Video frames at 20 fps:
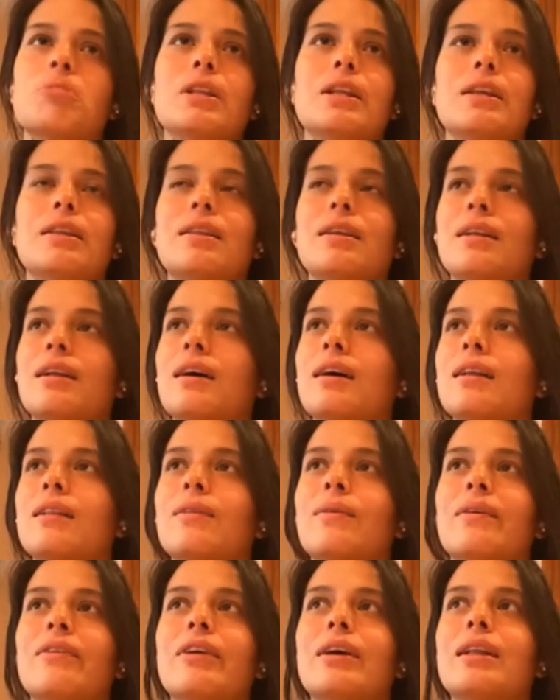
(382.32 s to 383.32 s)
Literal,
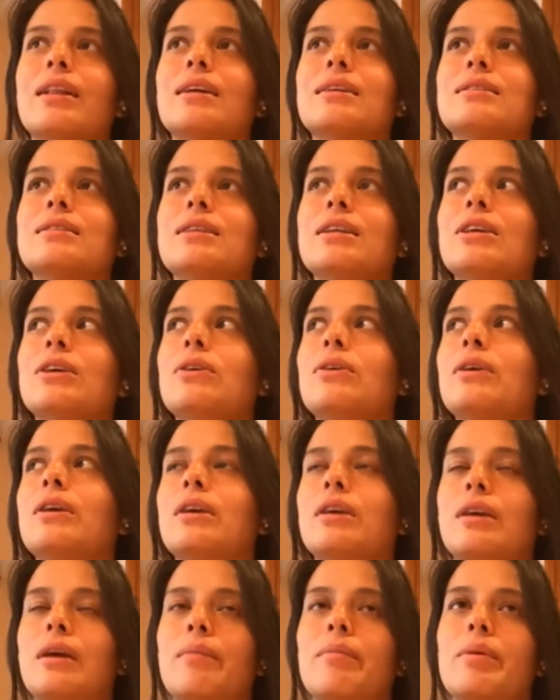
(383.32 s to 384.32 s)
no había nacido
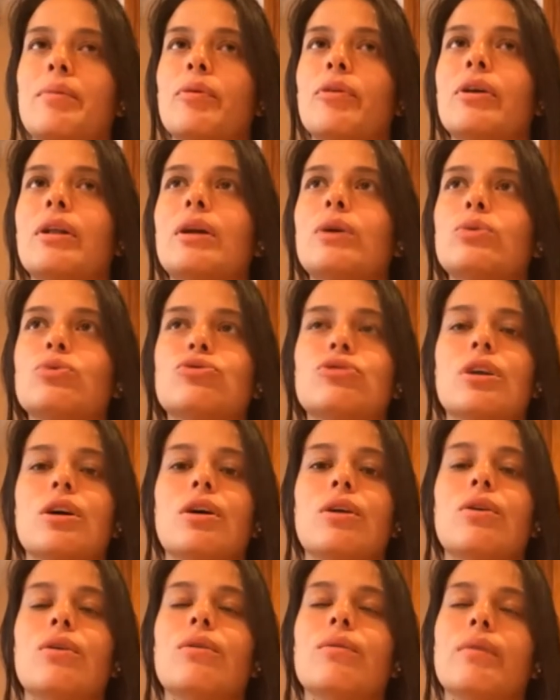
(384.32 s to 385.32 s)
y a mí me hubiera
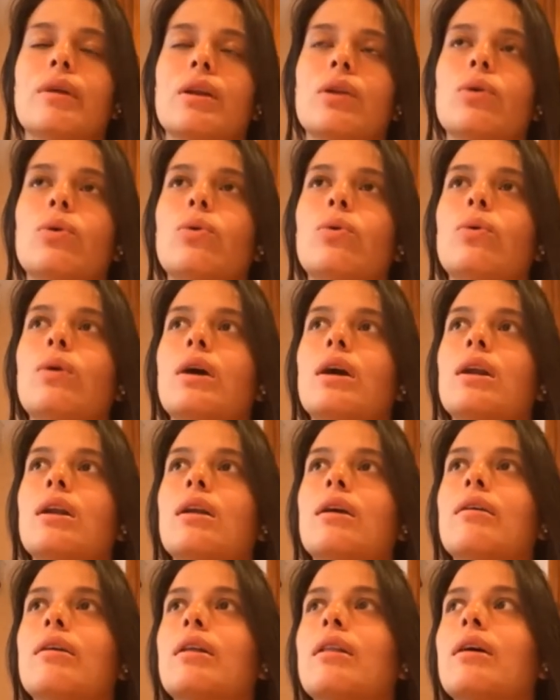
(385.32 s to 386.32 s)
gustado verlo jugar,
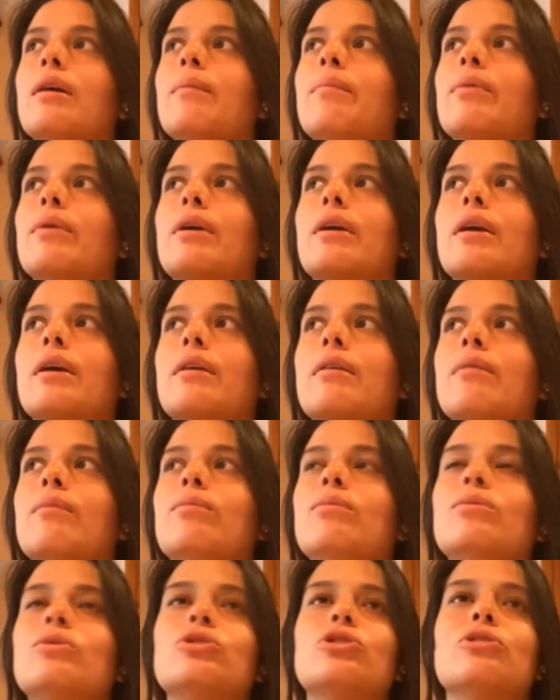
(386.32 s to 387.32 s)
la verdad, porque
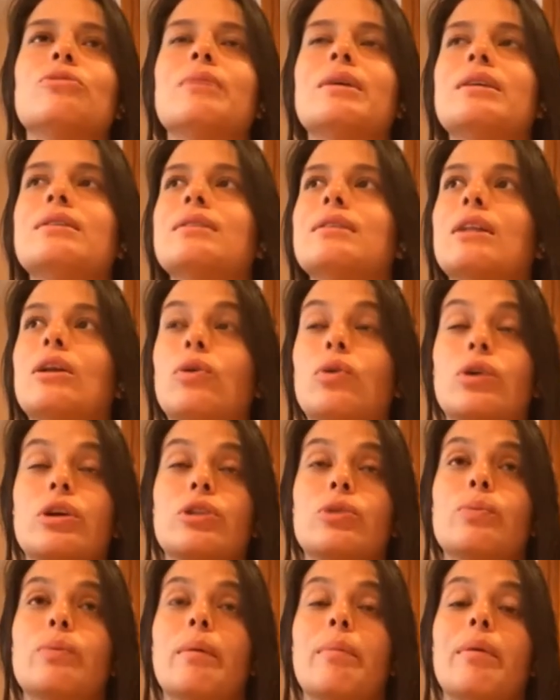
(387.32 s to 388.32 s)
muchos me dicen, algo ah,
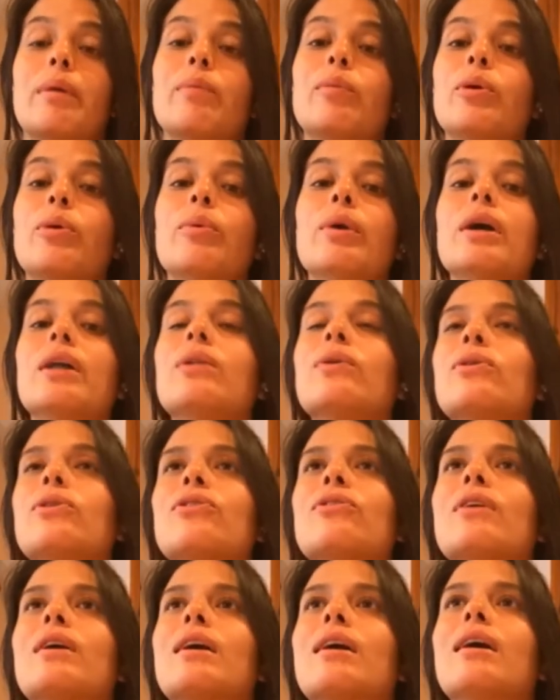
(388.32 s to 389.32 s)
que tu papá muy bueno,
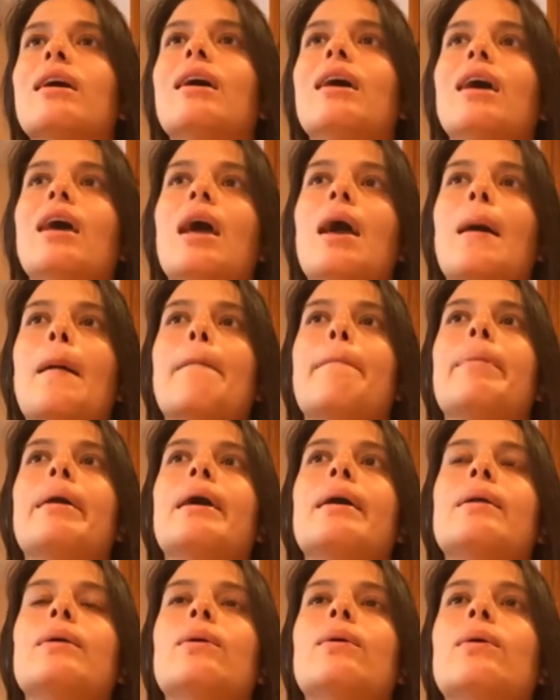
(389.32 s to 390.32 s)
no sé qué
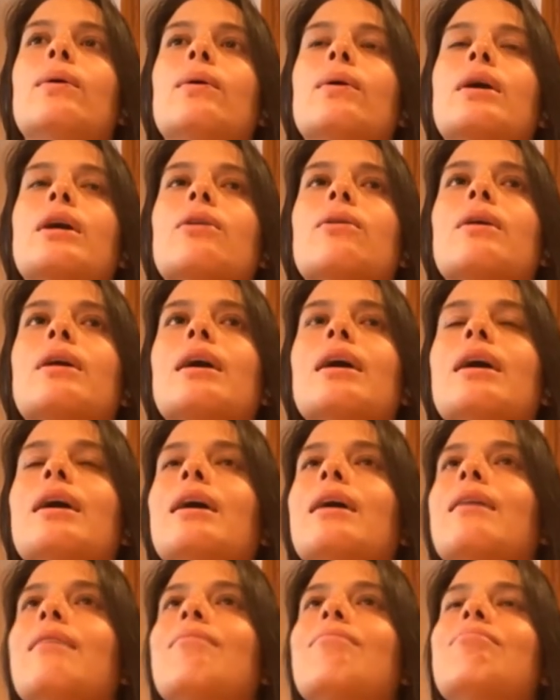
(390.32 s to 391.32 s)
pero creo
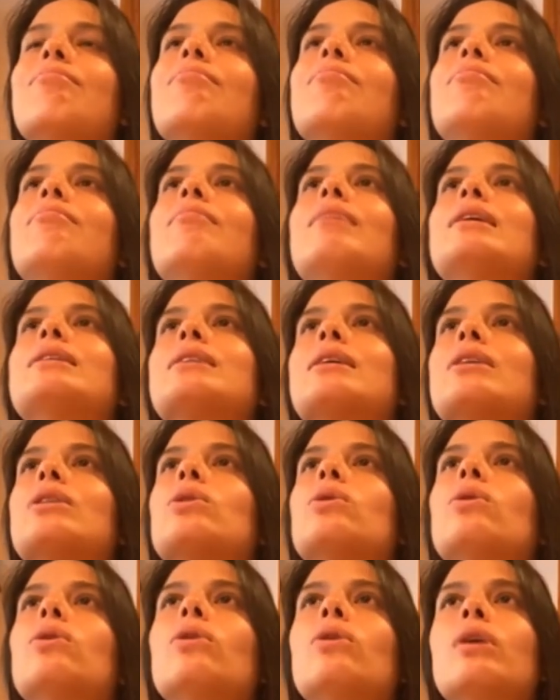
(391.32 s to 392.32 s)
que más que
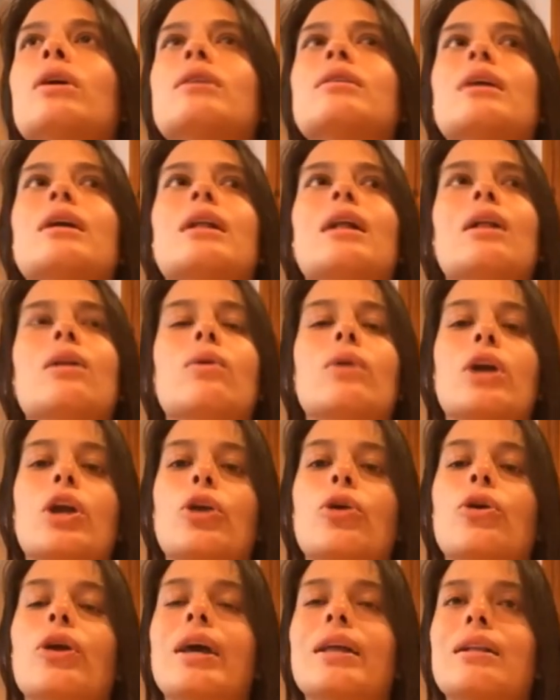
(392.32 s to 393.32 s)
todo e-, era algo
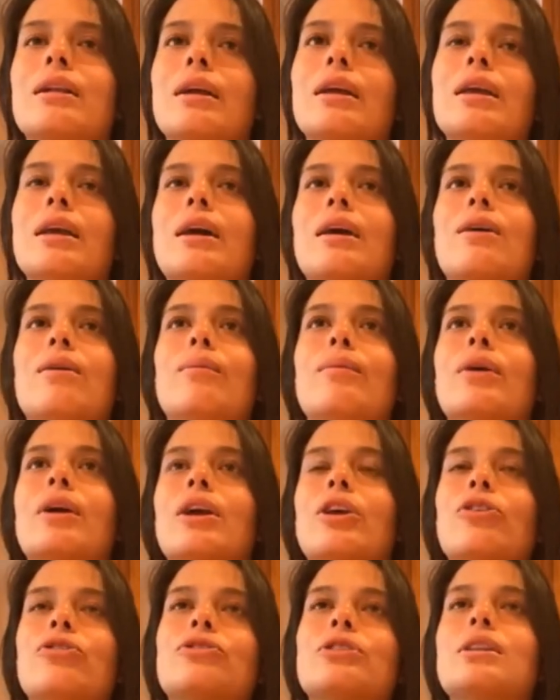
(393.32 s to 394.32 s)
que yo ya traía, como
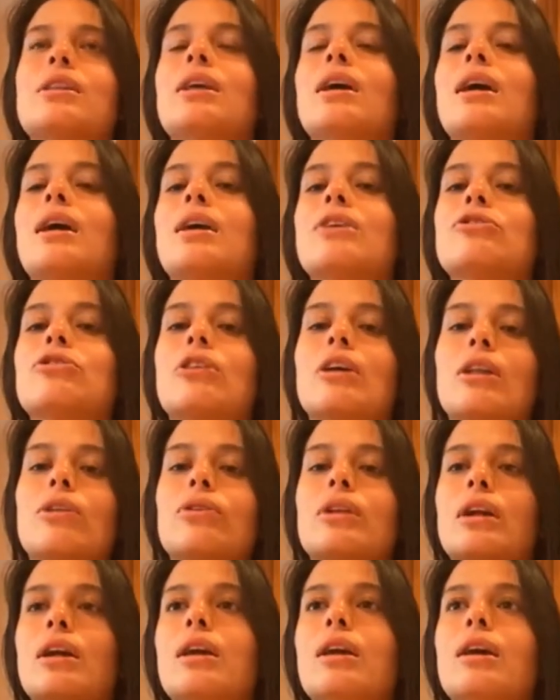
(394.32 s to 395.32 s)
que yo sentía que eso ya
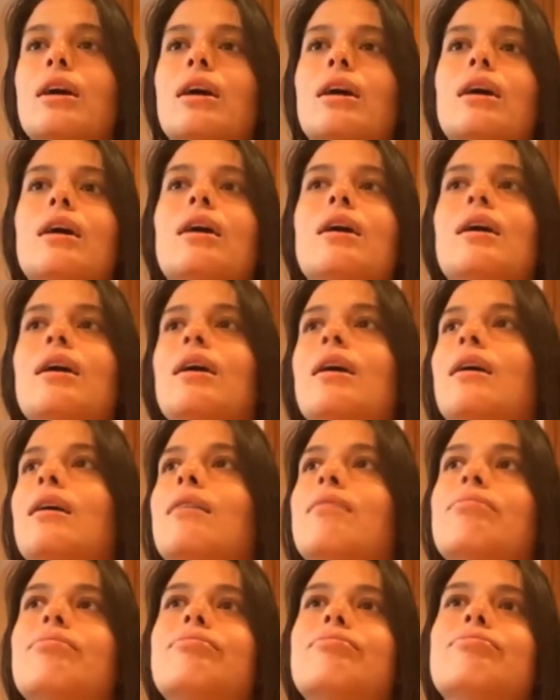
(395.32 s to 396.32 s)
lo traía,
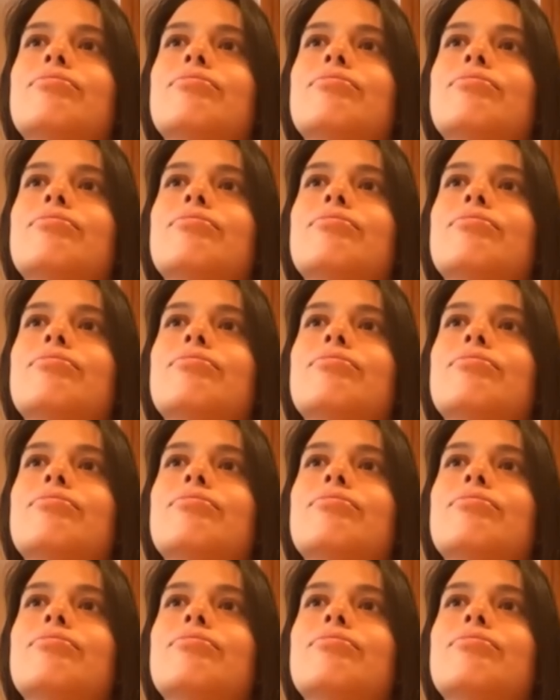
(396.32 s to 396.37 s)
eh,